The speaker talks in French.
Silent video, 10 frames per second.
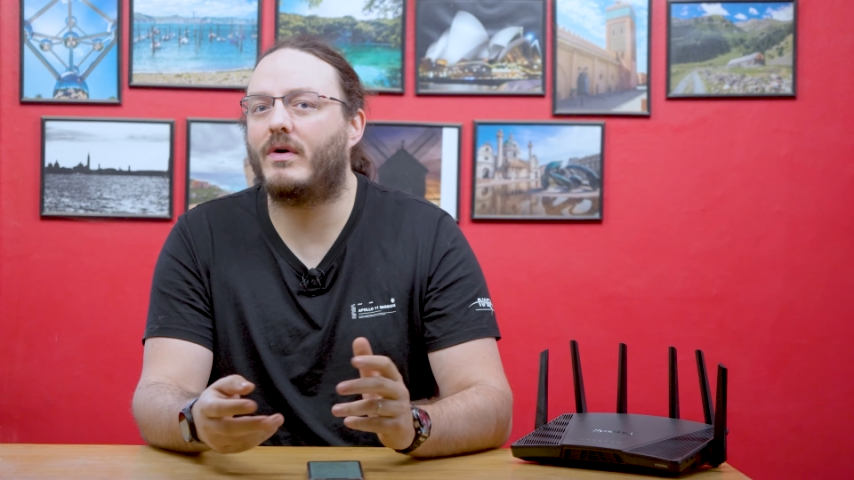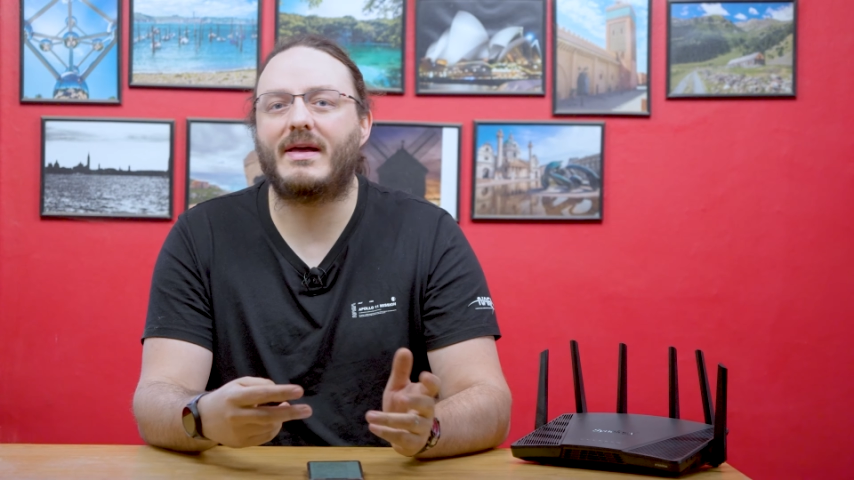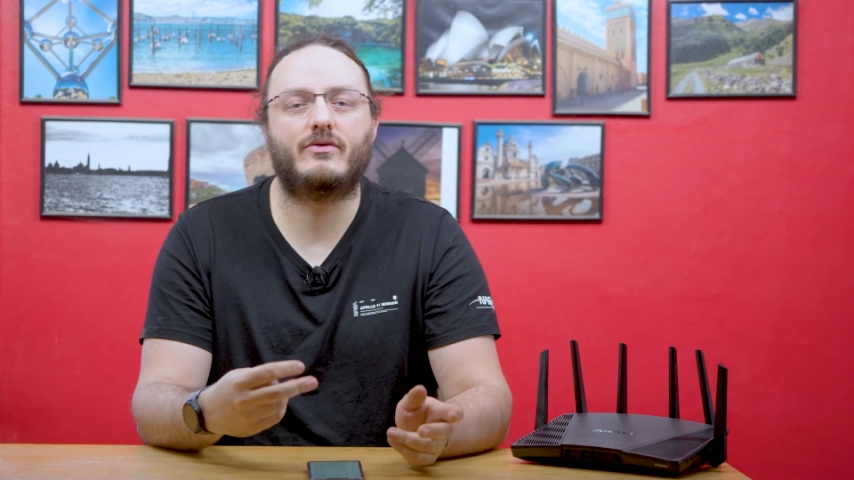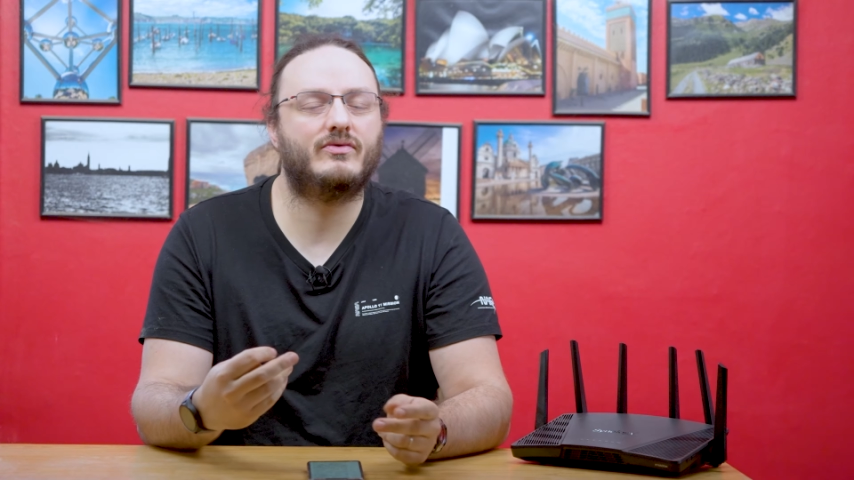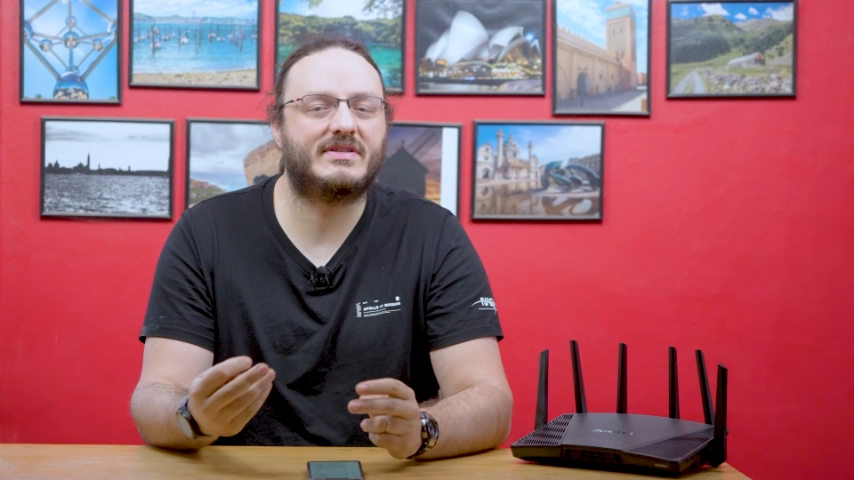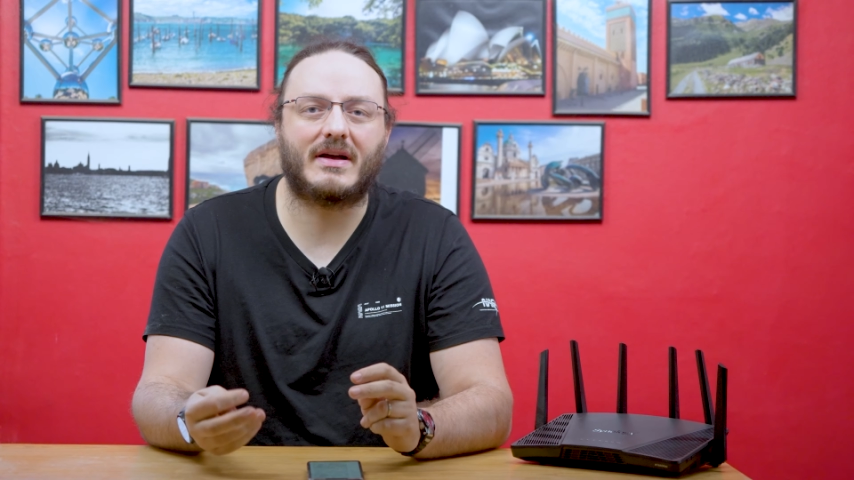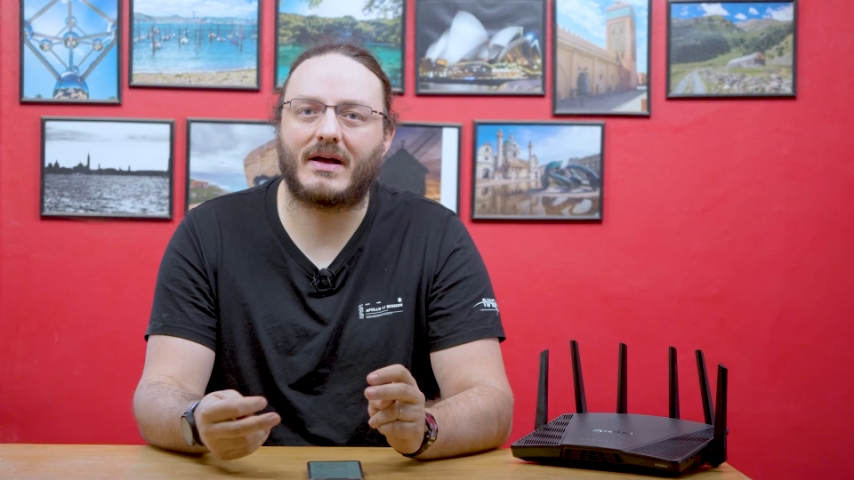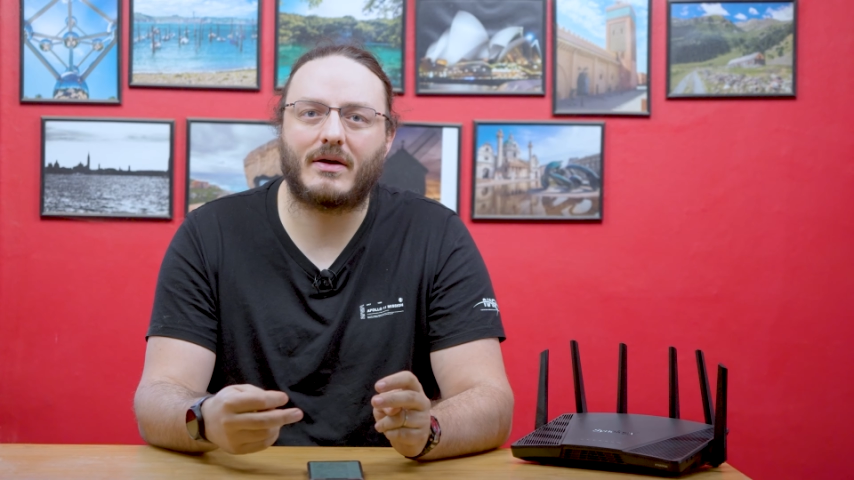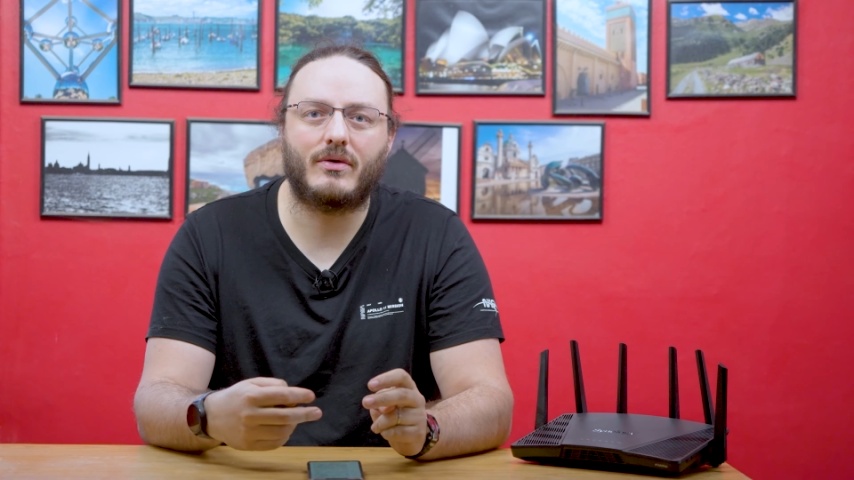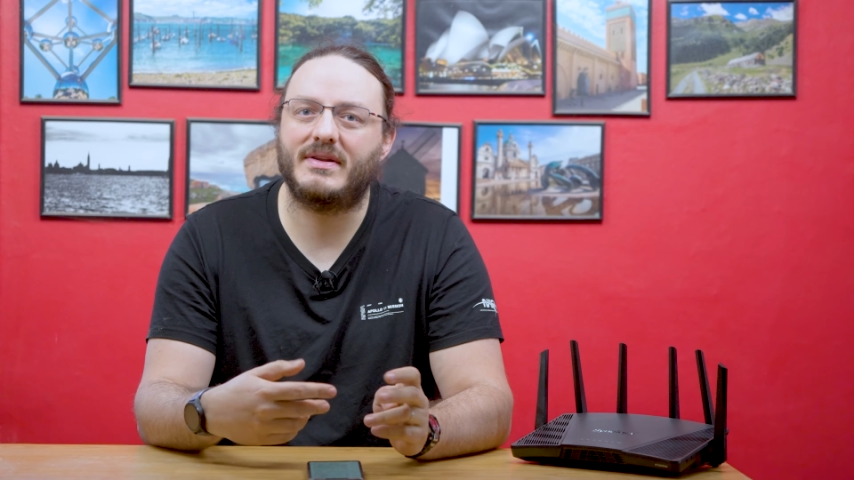voilà tout
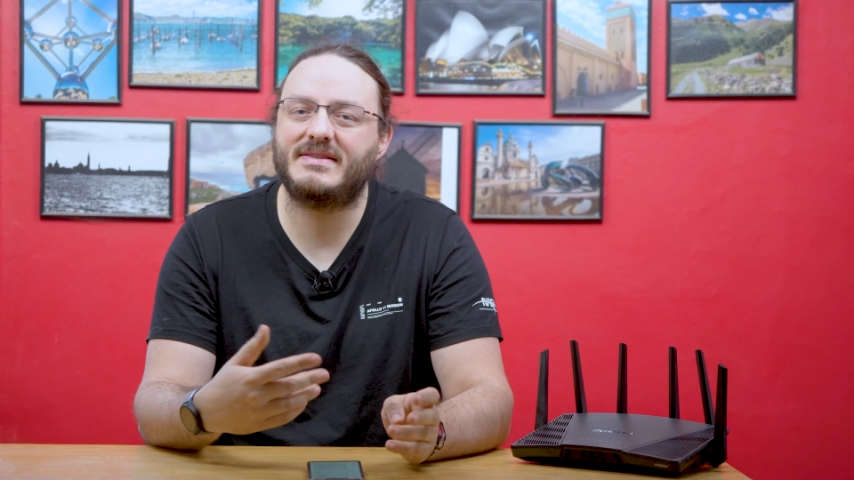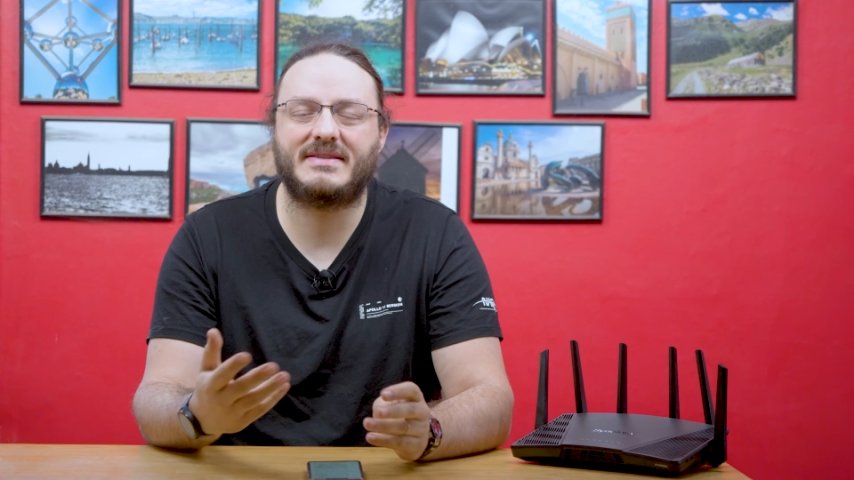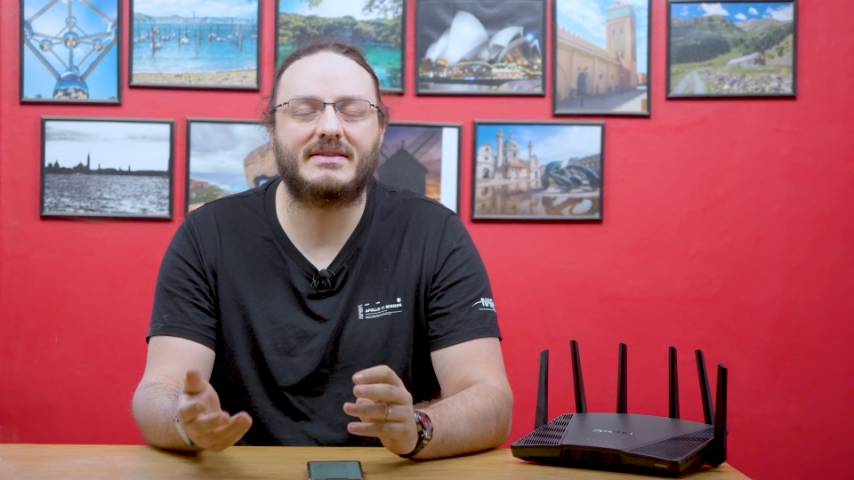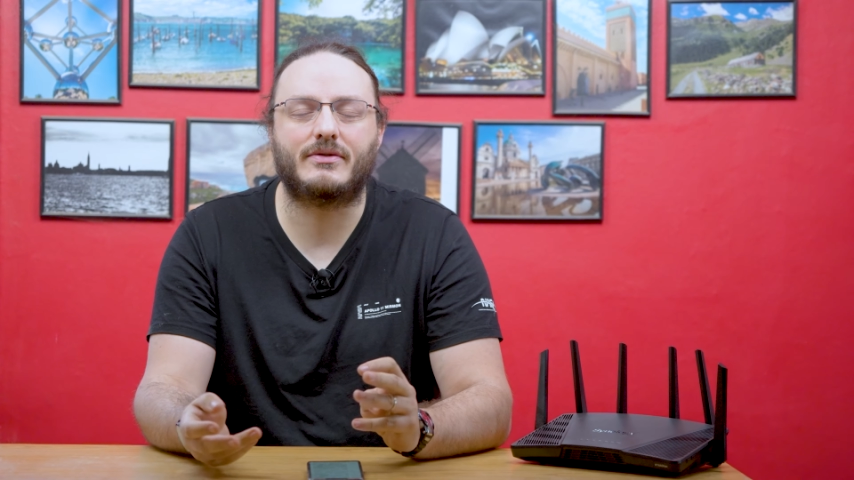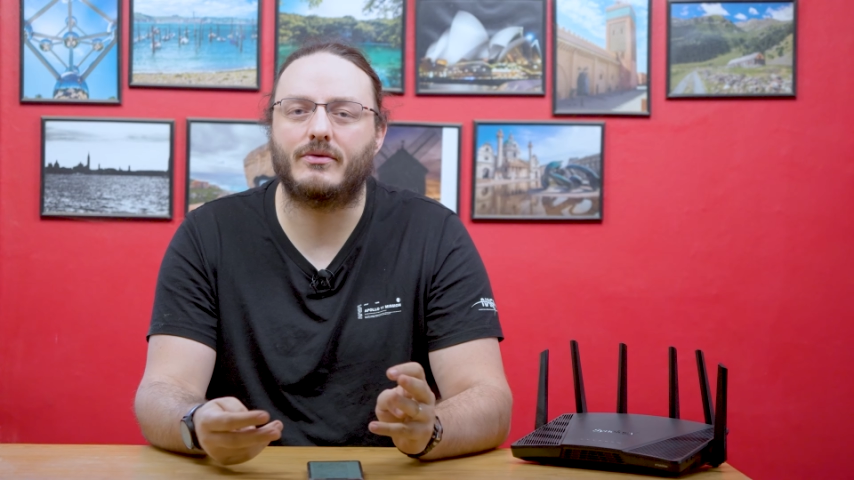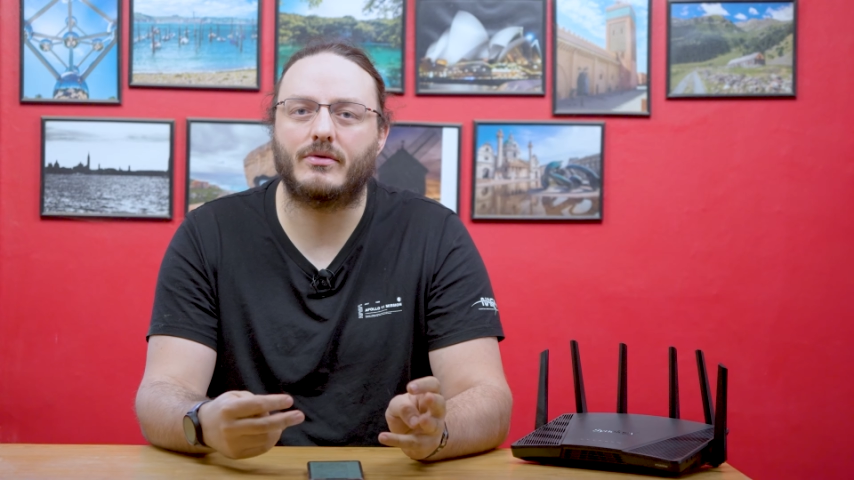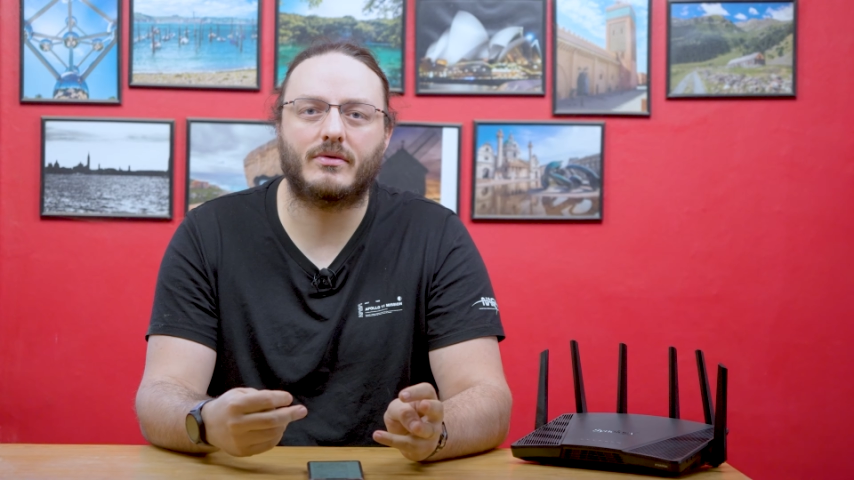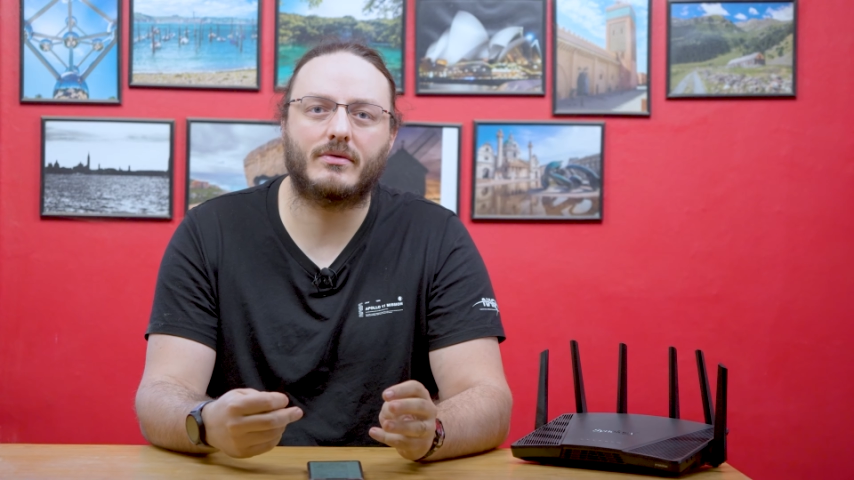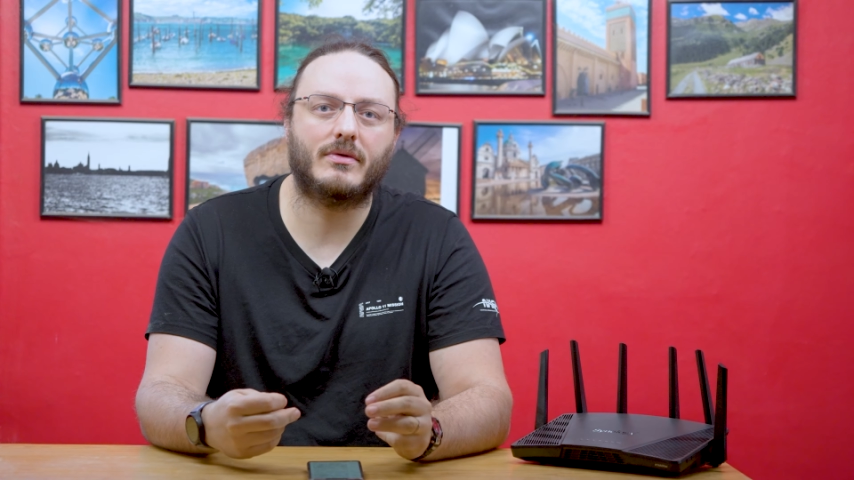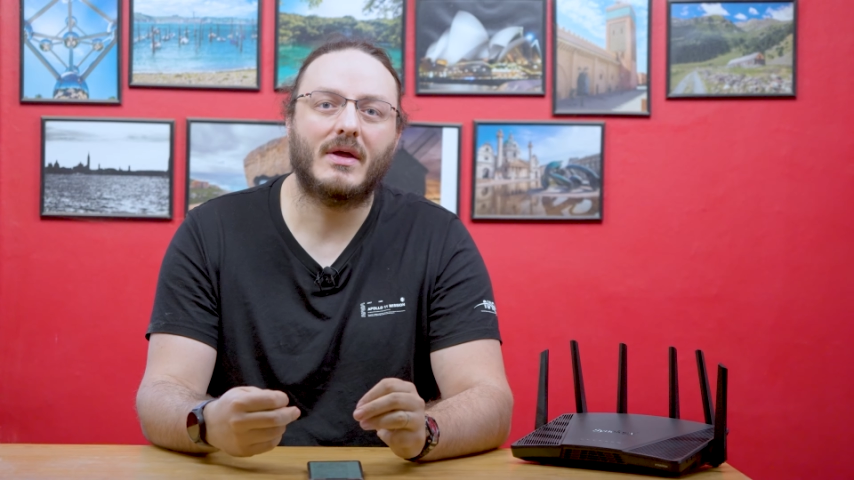ça, euh, les sites
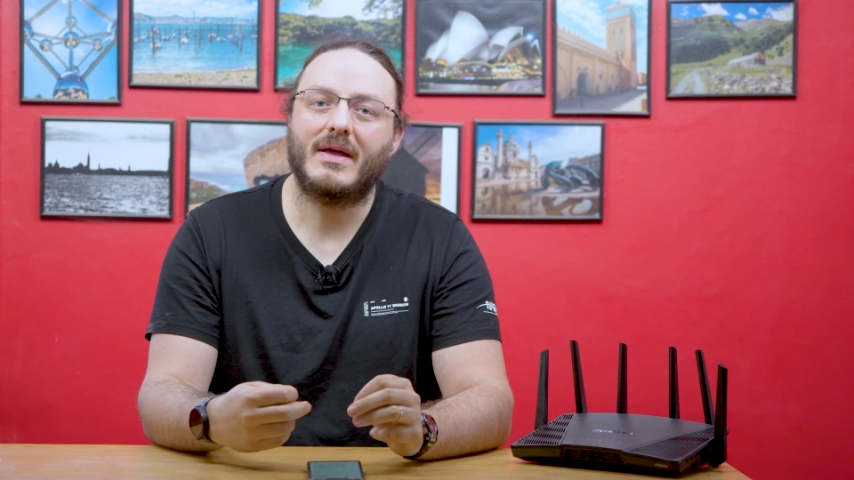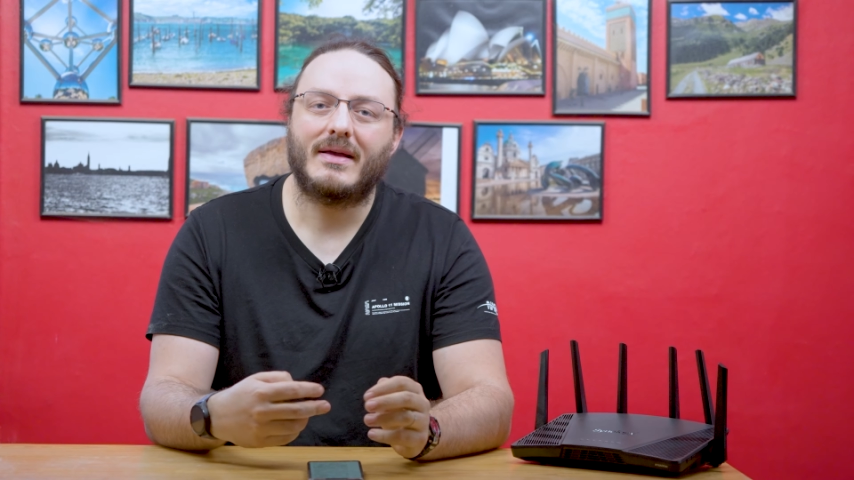euh,